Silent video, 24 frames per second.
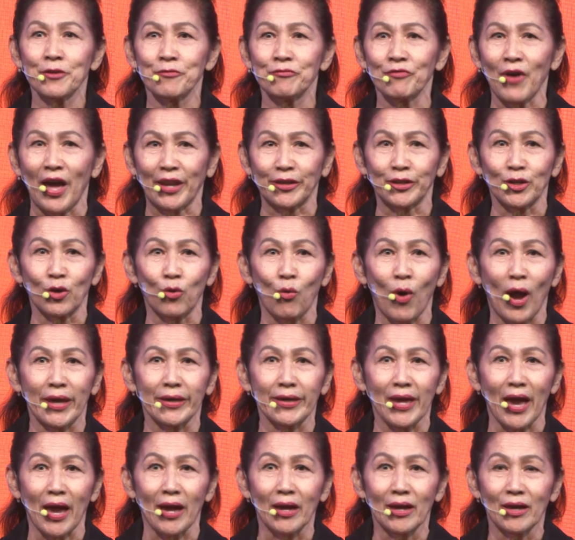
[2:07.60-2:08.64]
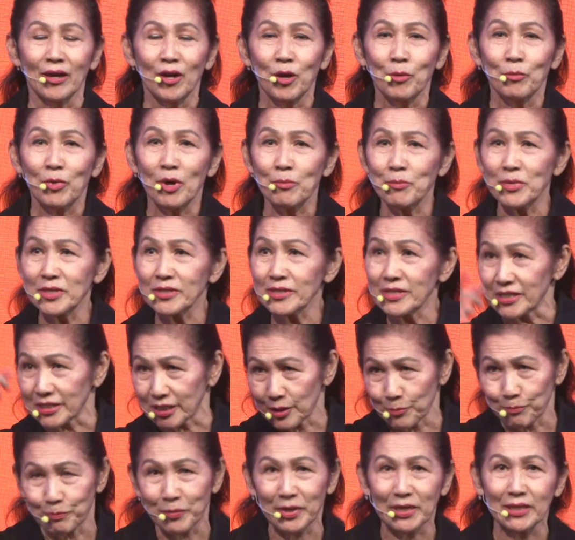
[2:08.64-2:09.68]
ยฝันเอาไว้อะเพราะเมื่อ
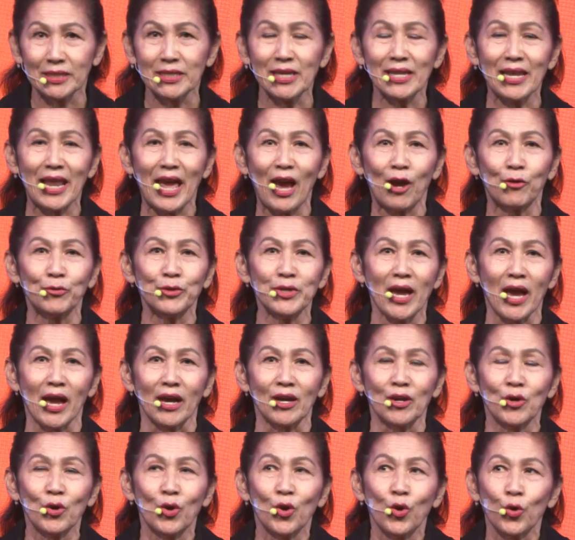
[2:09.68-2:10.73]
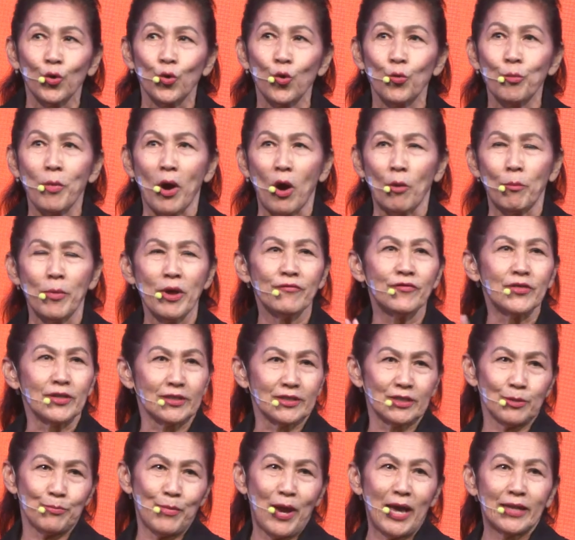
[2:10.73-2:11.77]
40ปีที่แล้วเนี่ยครูเหมาไปฝึก
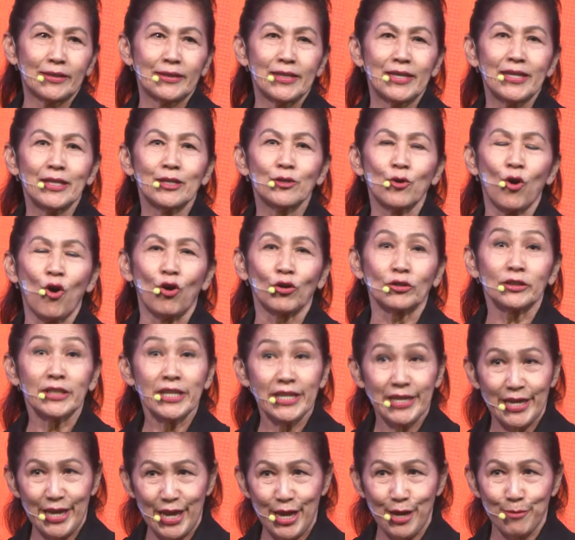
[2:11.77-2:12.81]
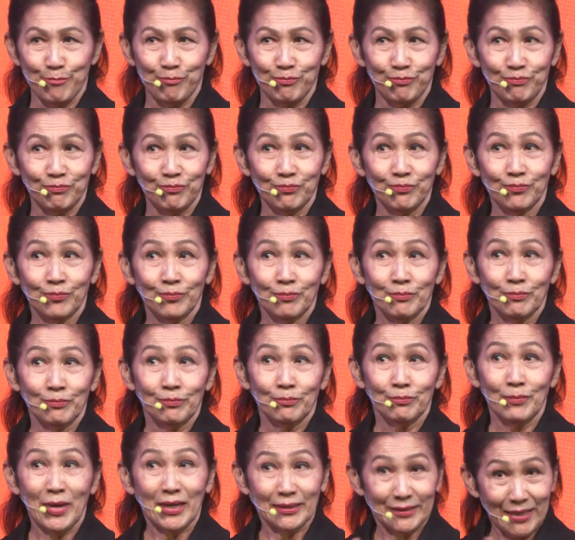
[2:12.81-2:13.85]
สมาธิของ TM
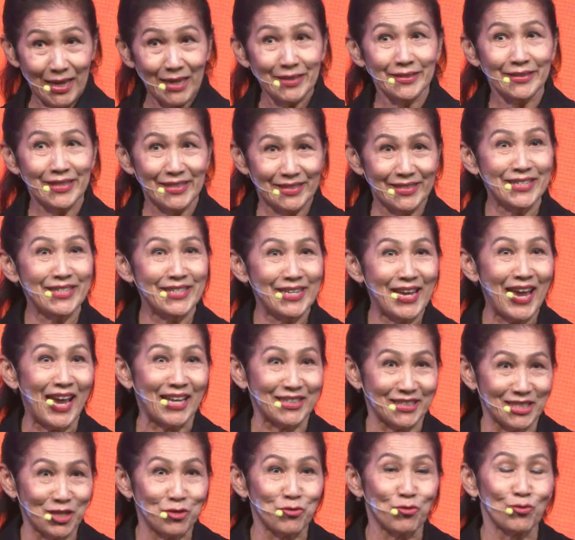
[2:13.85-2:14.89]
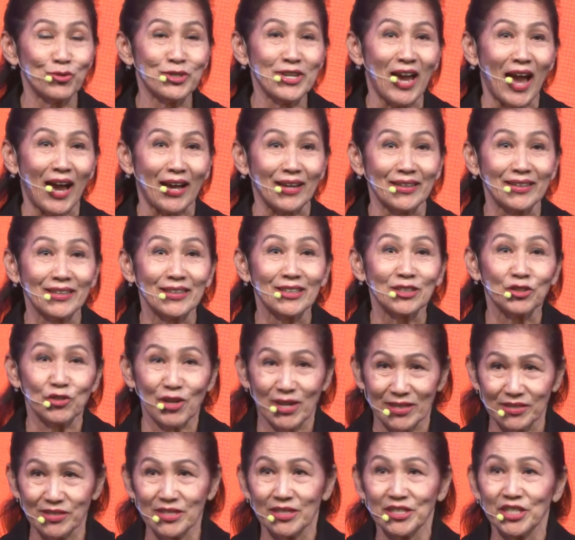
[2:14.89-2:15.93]
บางท่านในที่นี้อาจจะรู้จัก
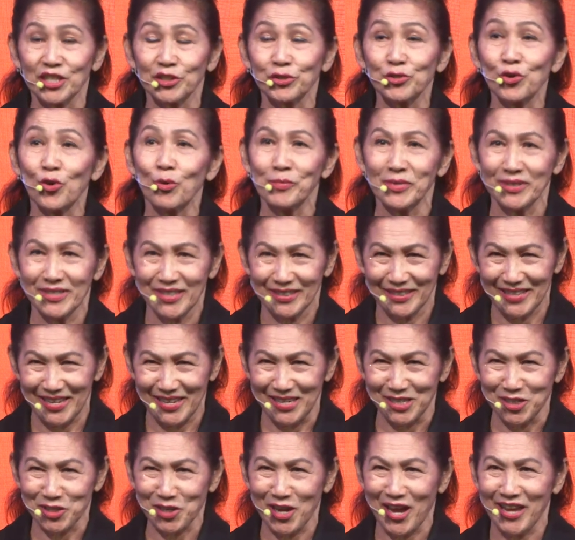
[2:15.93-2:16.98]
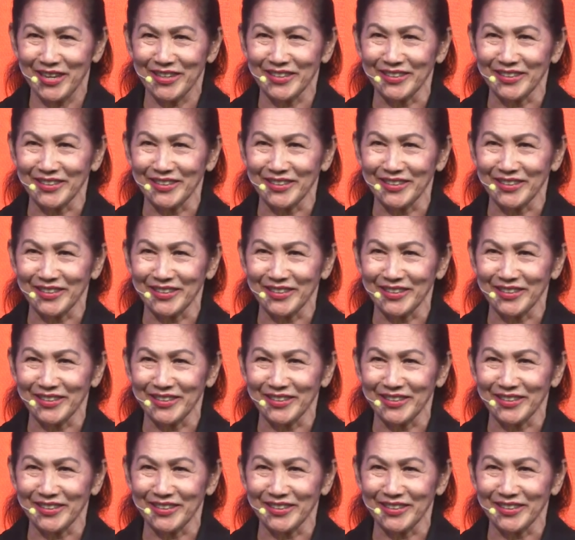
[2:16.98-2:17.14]
Transcendental Meditation